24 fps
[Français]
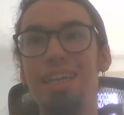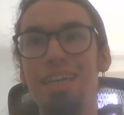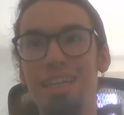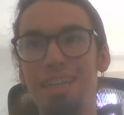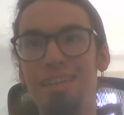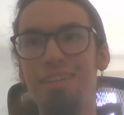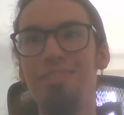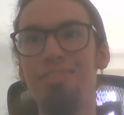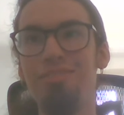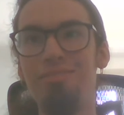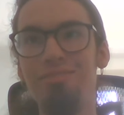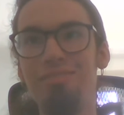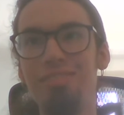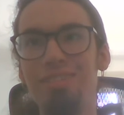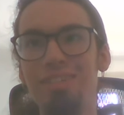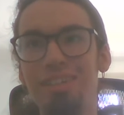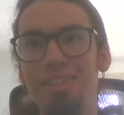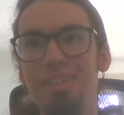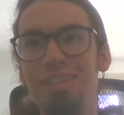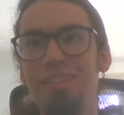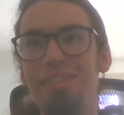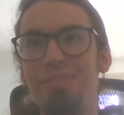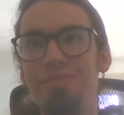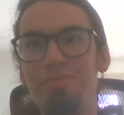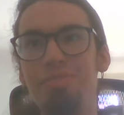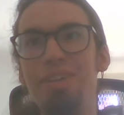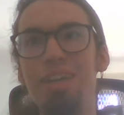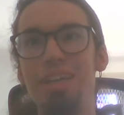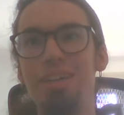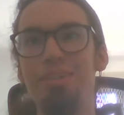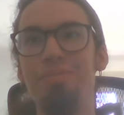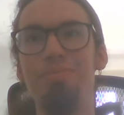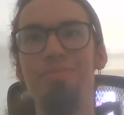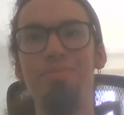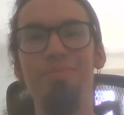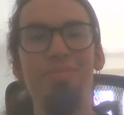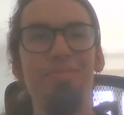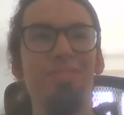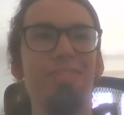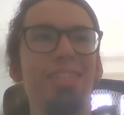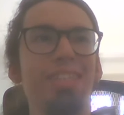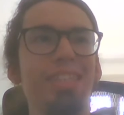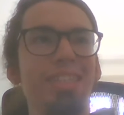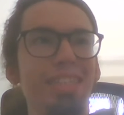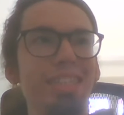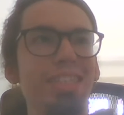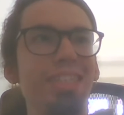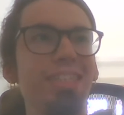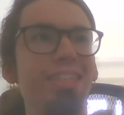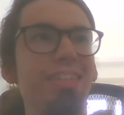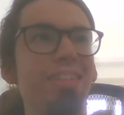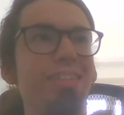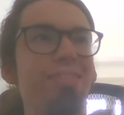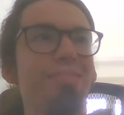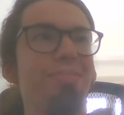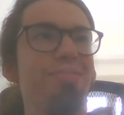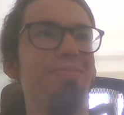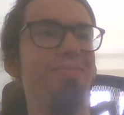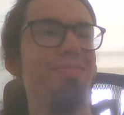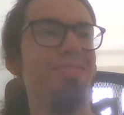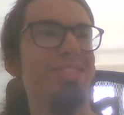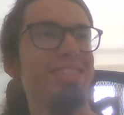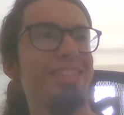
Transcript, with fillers: alors donc, ouais, c'est ça.